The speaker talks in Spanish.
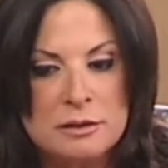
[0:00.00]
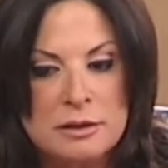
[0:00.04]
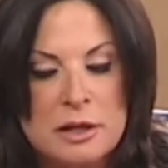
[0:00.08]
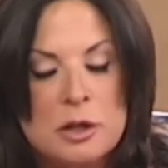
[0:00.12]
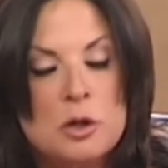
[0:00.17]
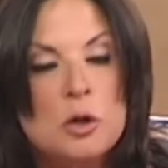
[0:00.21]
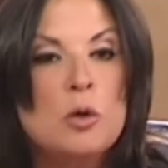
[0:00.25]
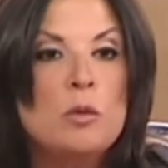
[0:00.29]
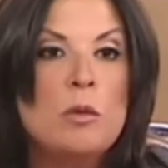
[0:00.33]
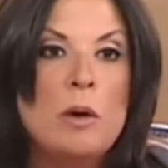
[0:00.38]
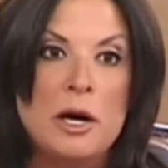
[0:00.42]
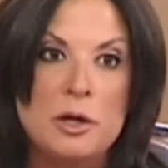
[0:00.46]

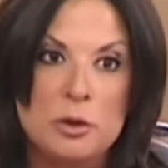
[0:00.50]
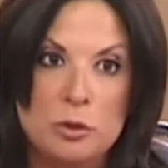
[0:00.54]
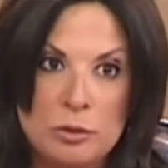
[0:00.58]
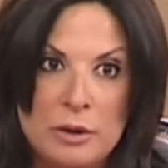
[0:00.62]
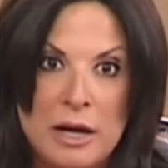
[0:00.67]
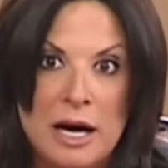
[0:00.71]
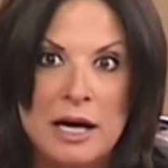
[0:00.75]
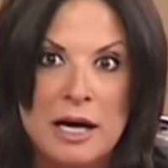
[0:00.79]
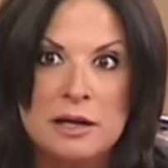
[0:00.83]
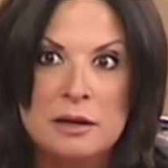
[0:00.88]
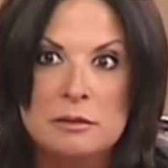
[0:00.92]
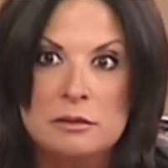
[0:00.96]
que nos va a
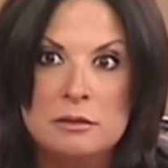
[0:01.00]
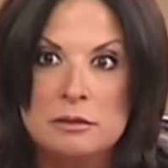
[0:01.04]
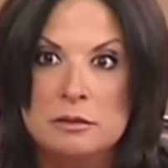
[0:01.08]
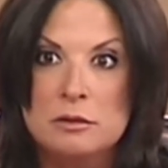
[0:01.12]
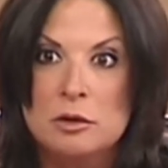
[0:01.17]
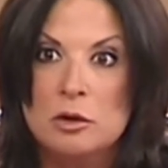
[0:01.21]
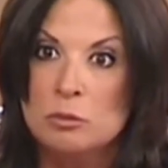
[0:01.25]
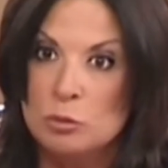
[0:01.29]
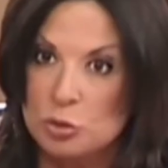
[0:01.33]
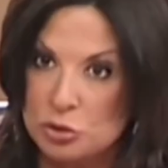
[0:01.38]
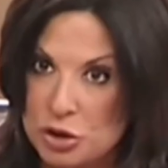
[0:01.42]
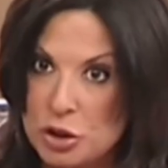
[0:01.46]
ayudar
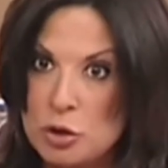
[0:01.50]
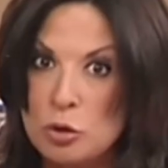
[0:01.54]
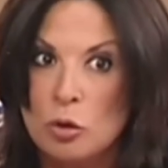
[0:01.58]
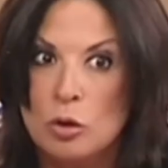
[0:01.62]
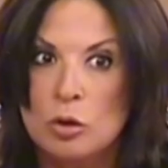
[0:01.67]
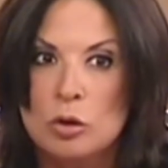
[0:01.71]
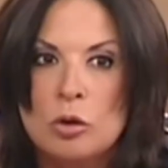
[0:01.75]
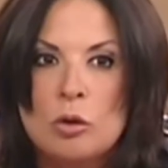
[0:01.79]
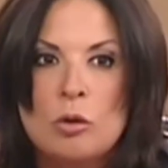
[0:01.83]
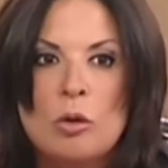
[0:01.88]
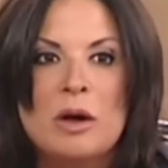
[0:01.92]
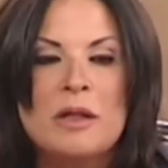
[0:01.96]
como
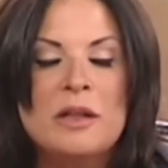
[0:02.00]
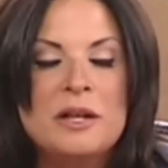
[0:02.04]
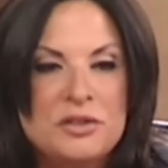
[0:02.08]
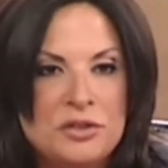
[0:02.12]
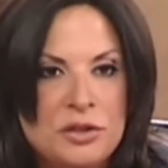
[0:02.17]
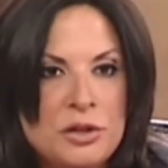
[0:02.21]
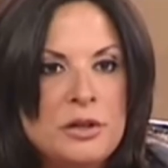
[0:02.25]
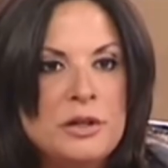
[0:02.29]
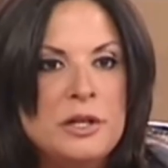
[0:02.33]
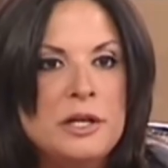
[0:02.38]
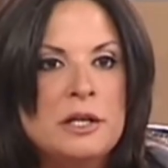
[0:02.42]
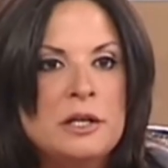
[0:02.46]
psicólogo a
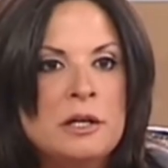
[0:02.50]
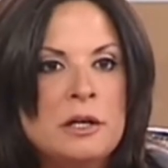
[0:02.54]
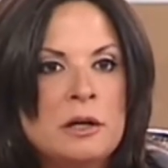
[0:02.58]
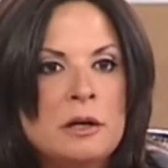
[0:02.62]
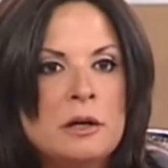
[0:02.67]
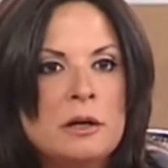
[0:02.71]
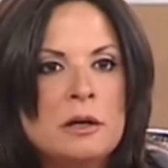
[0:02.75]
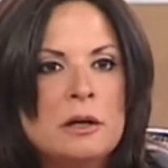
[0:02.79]
decidir